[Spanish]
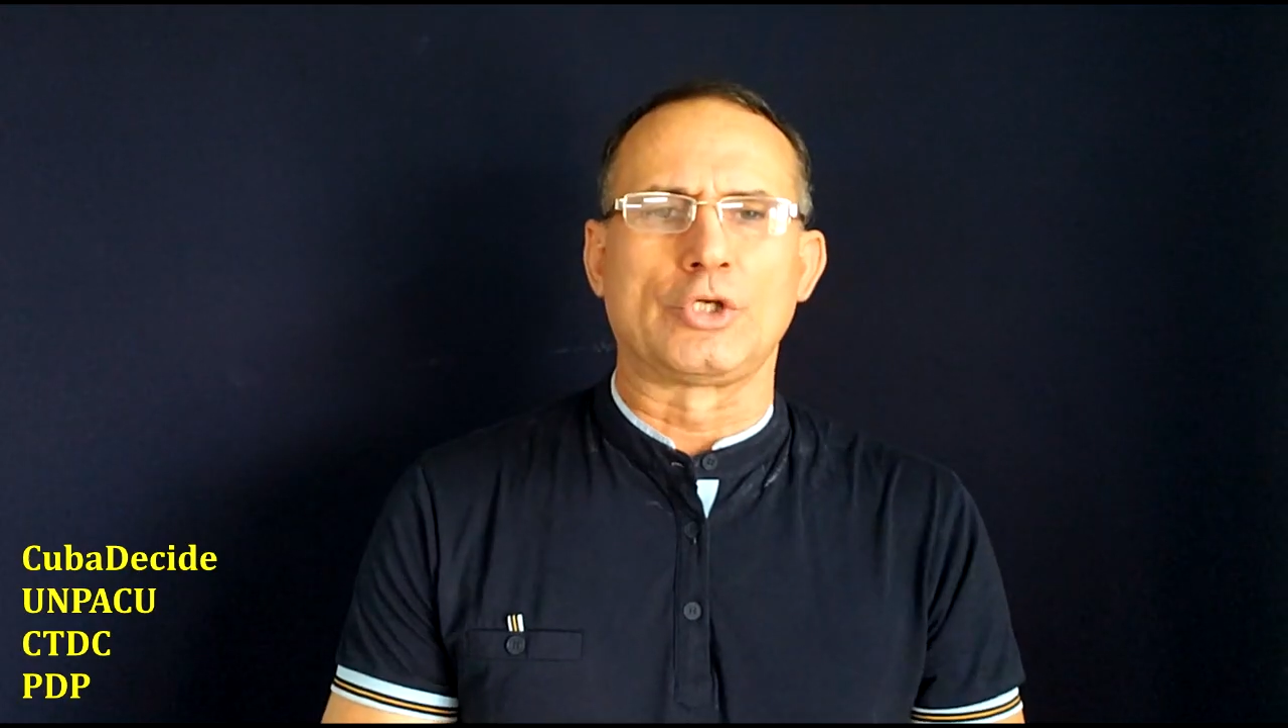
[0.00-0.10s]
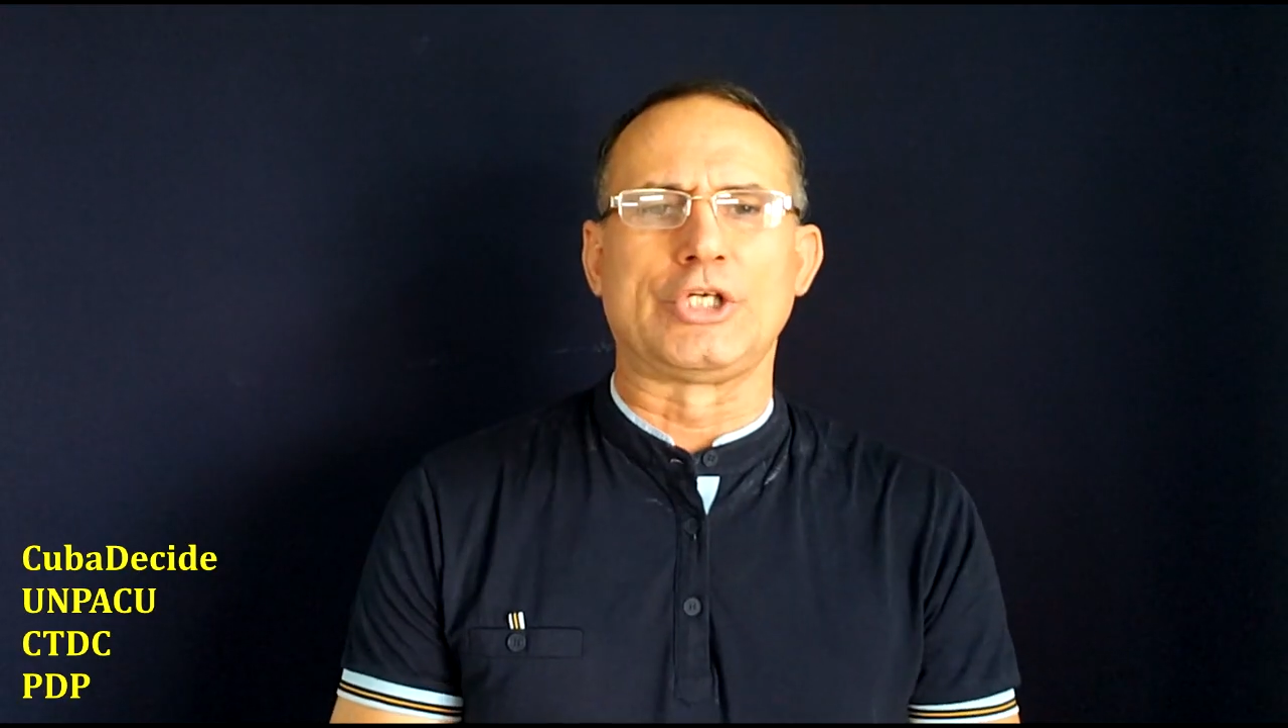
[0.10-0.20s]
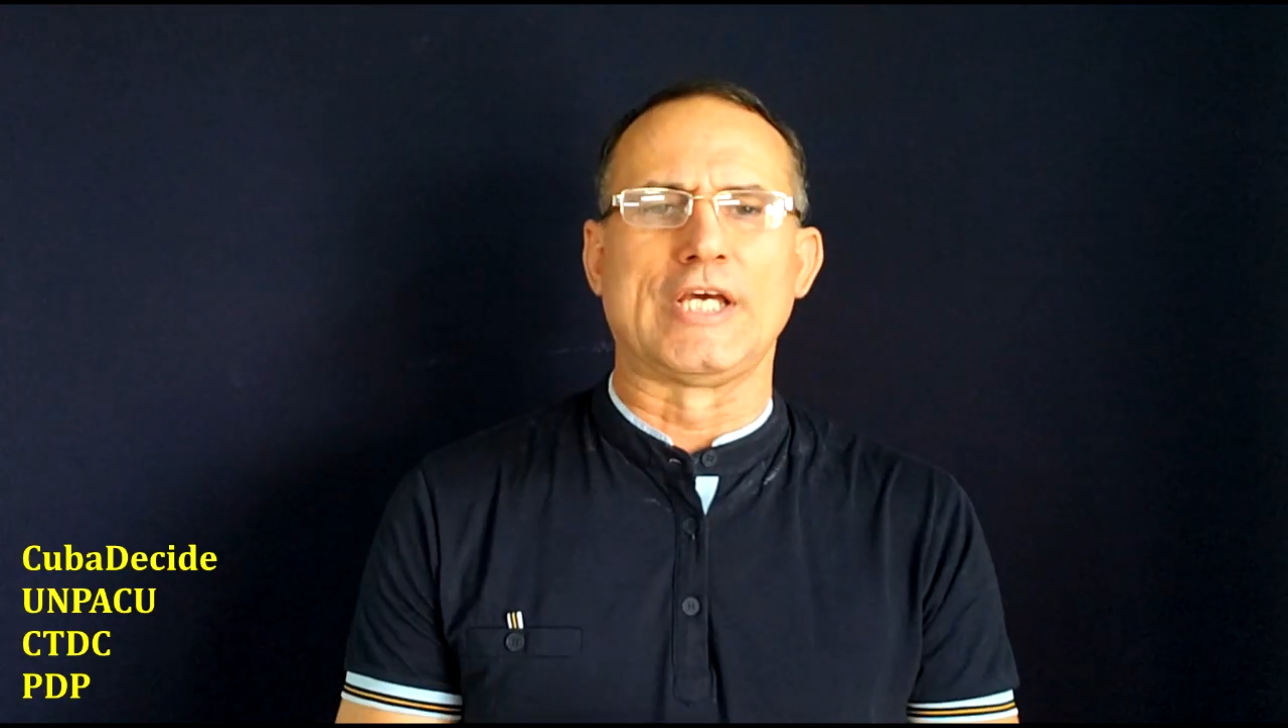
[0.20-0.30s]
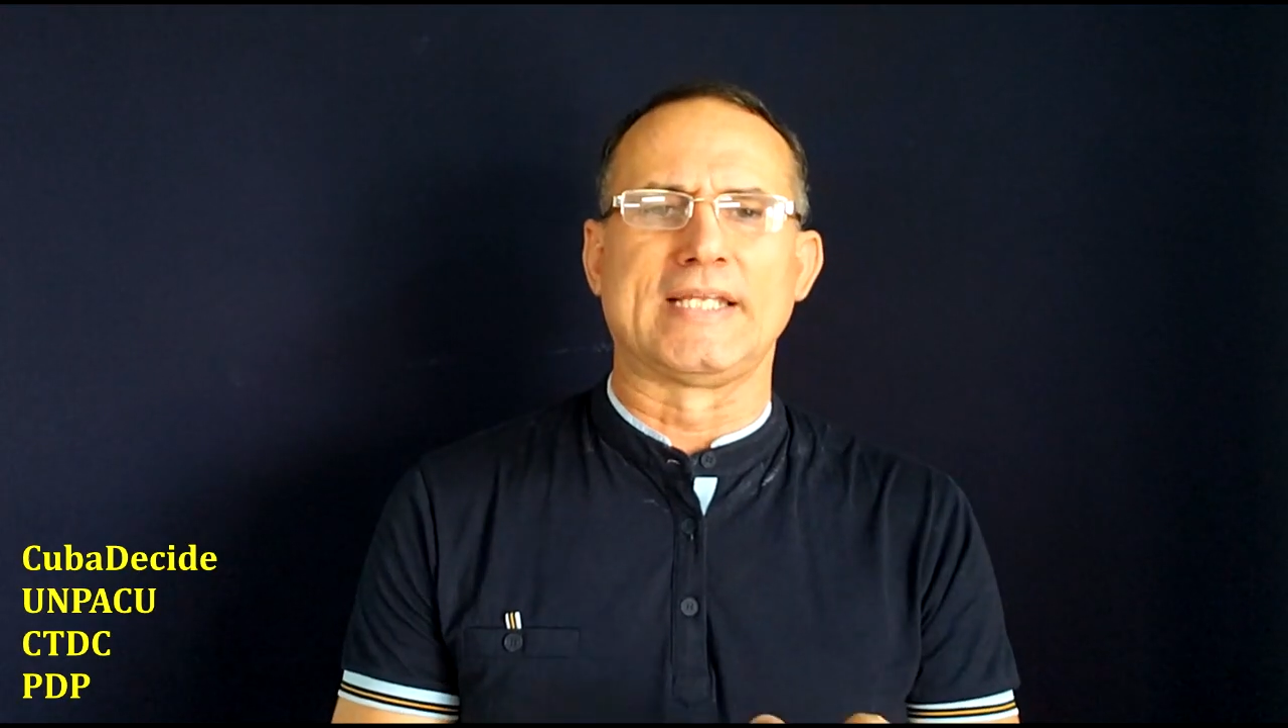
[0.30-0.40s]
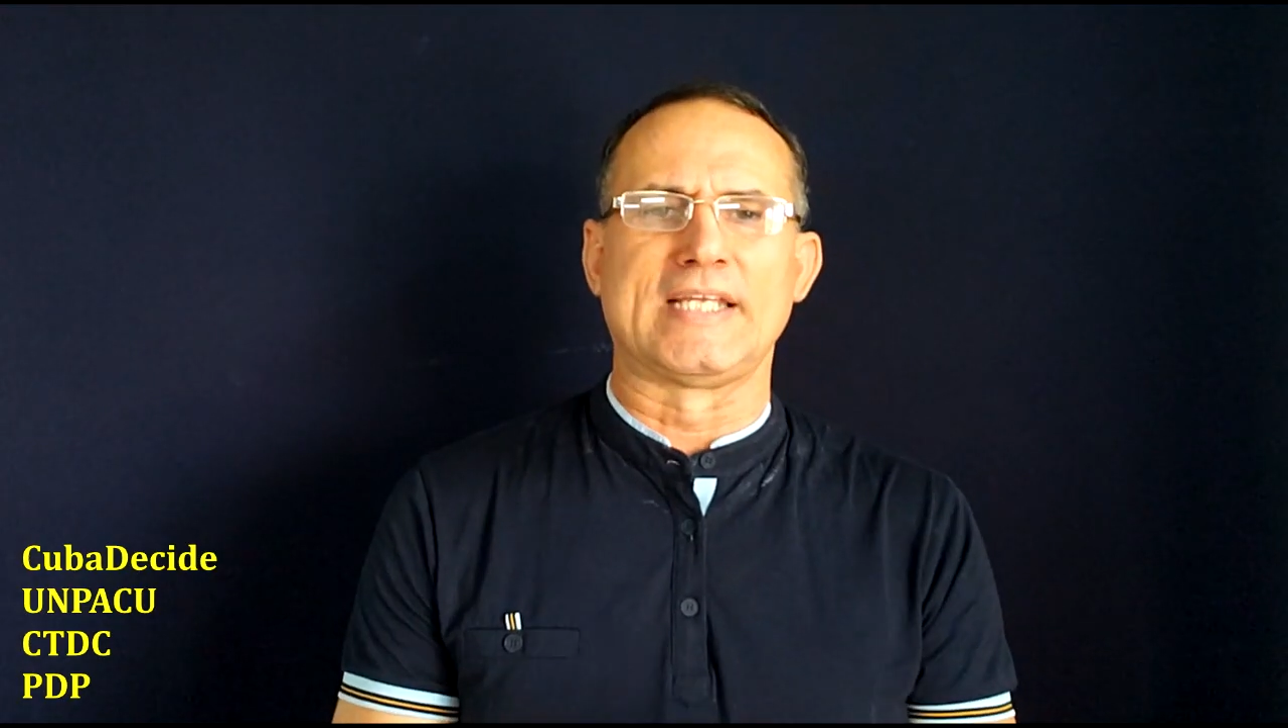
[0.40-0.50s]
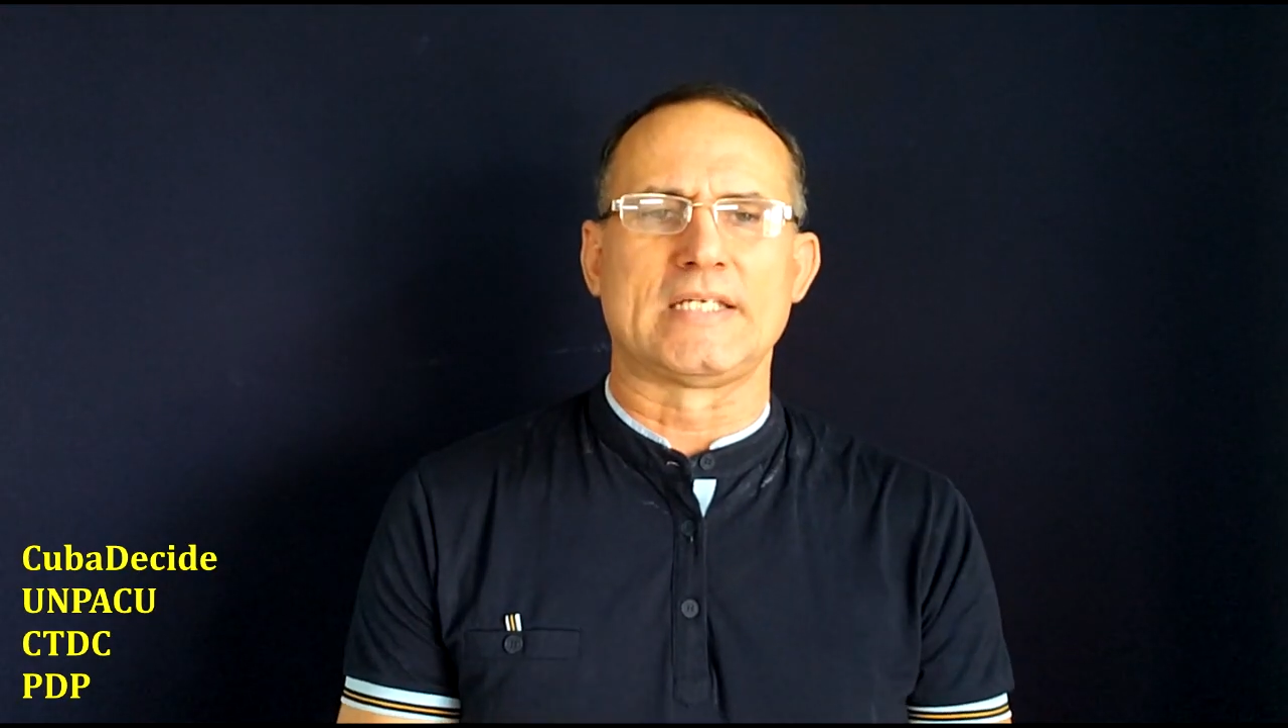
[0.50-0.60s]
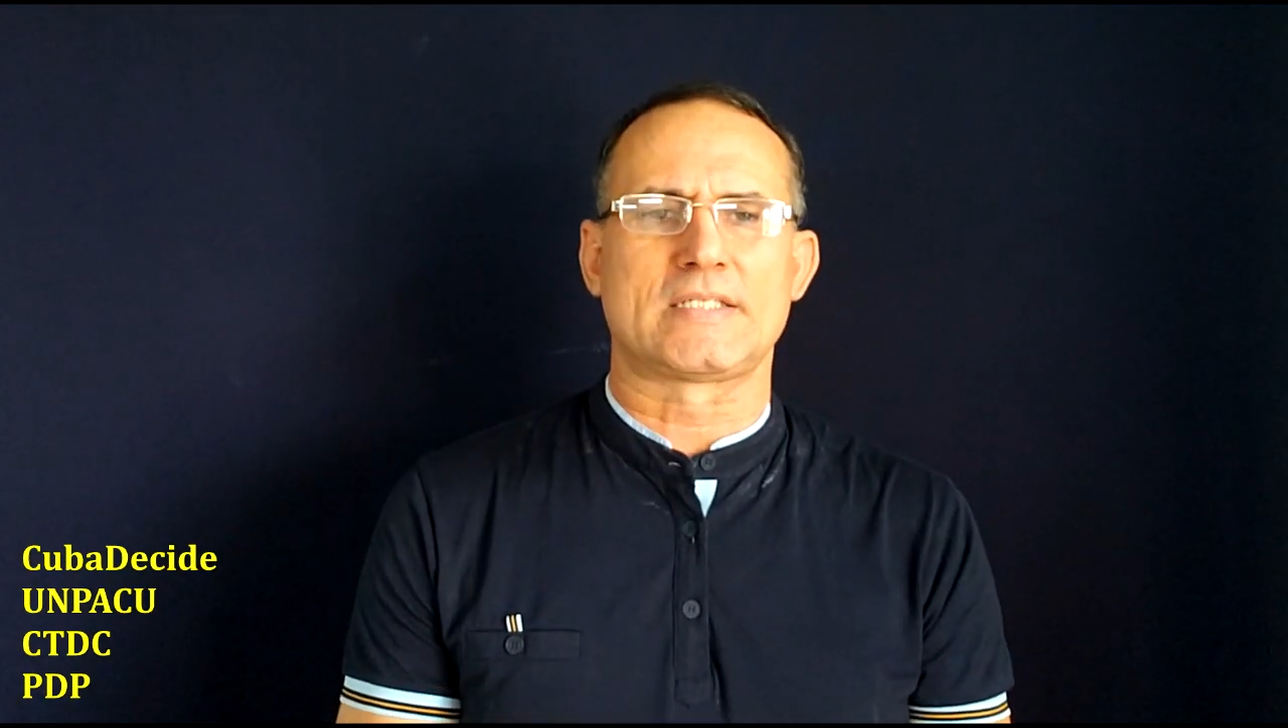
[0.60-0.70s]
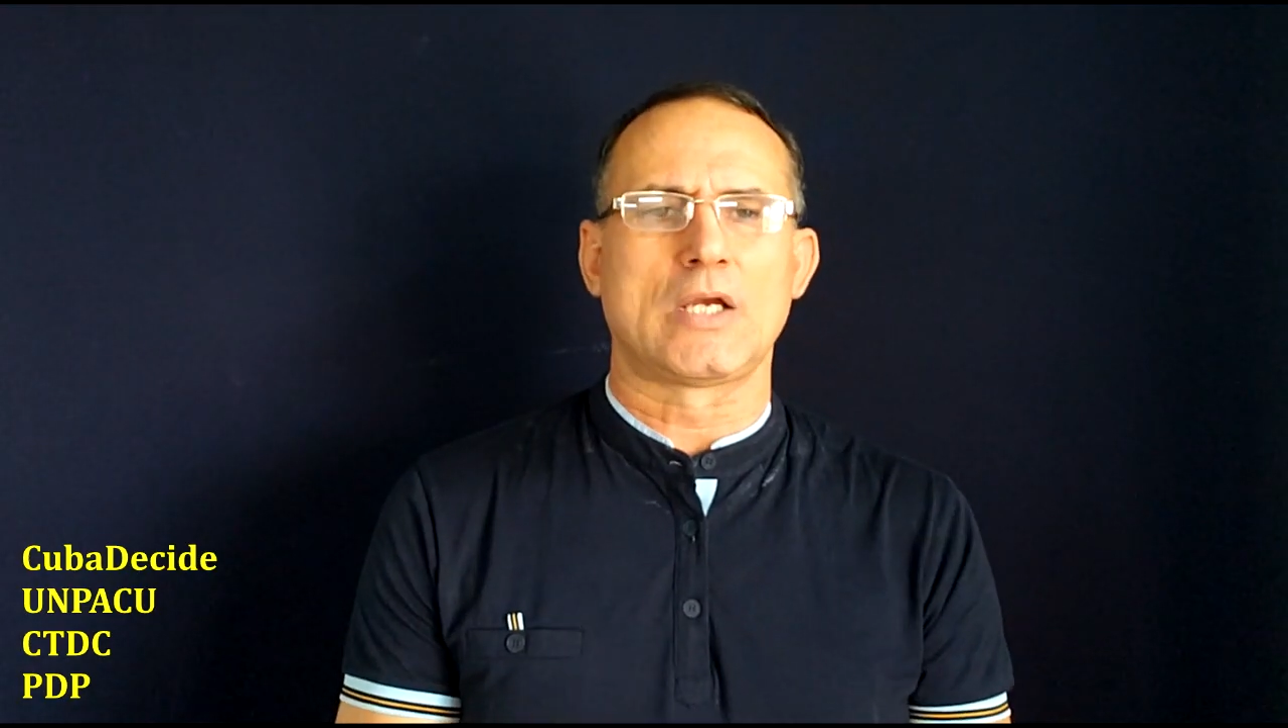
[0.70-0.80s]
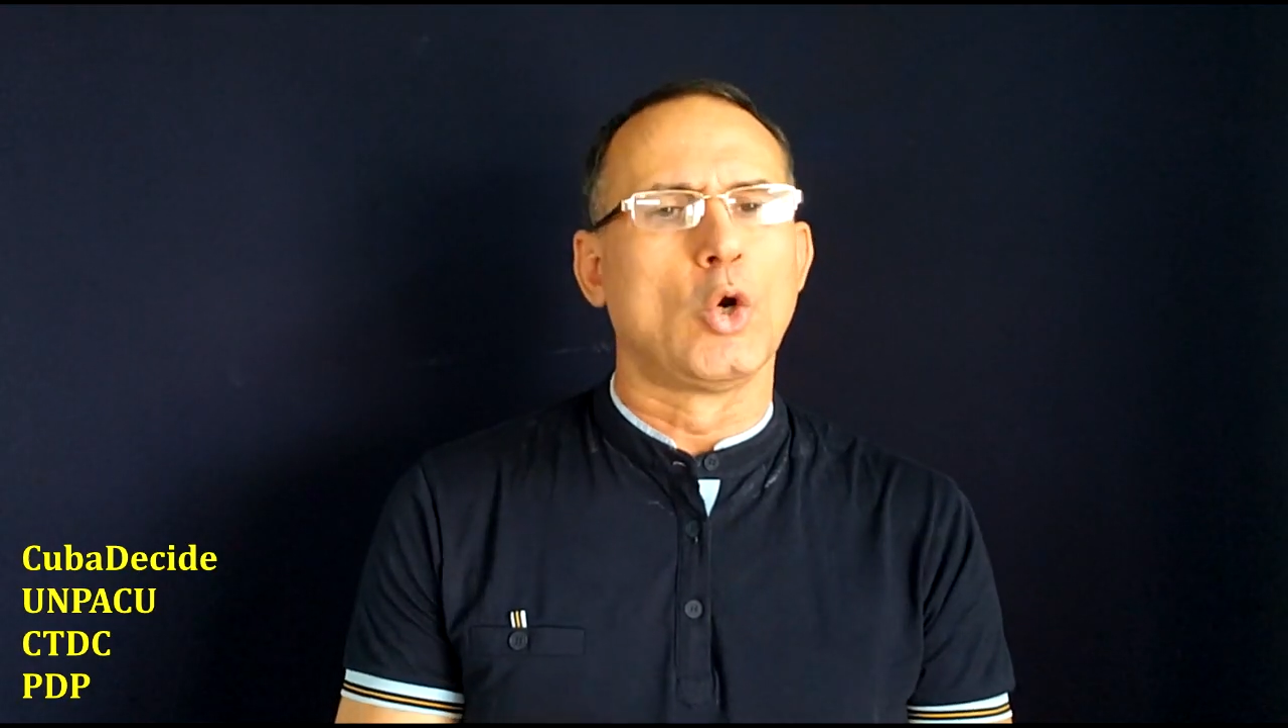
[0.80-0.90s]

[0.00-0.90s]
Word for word: quienes